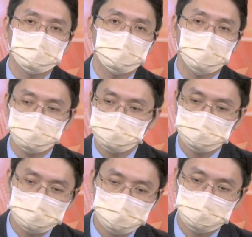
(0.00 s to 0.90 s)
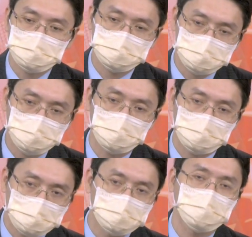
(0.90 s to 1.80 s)
后续新晶圆出
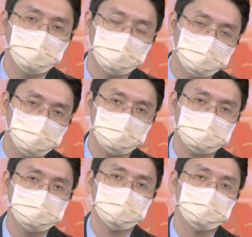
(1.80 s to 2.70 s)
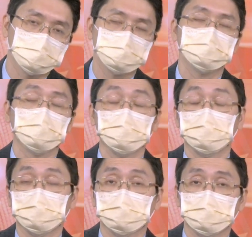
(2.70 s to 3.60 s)
货更多，哦新产能陆续到，
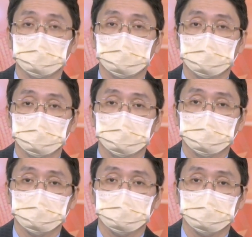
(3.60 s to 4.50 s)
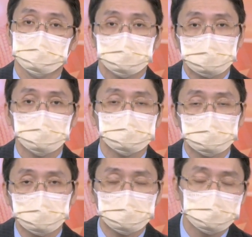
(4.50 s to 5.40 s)
你说大概会
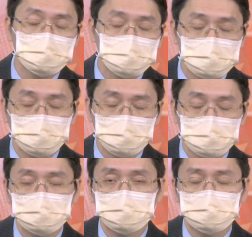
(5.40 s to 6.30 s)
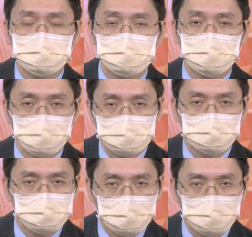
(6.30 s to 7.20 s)
冲到二亿四两亿四？到时
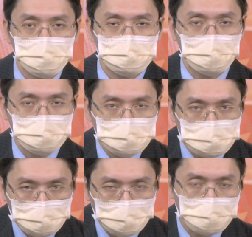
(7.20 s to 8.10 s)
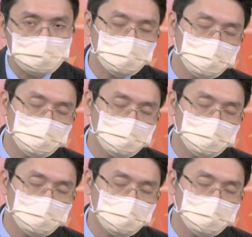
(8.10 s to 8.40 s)
候的单月获利大概就是两块钱，